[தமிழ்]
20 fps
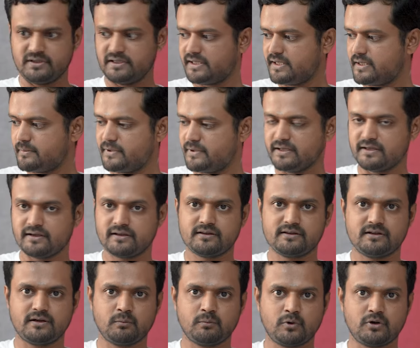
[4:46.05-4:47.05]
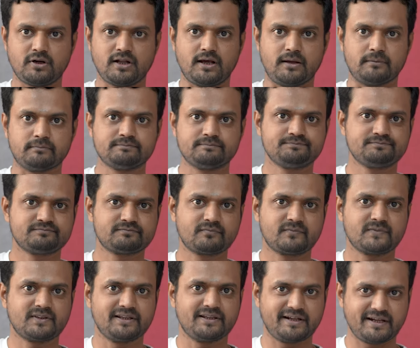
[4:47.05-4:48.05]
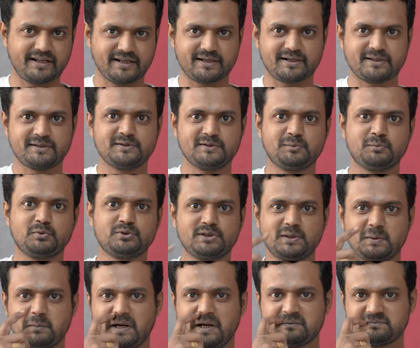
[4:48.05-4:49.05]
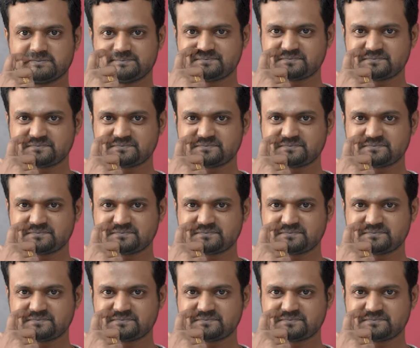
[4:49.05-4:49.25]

இறை அப்படிங்கிறது இந்த ரிமோட்டா இறைங்கிறது இந்த புத்தகமா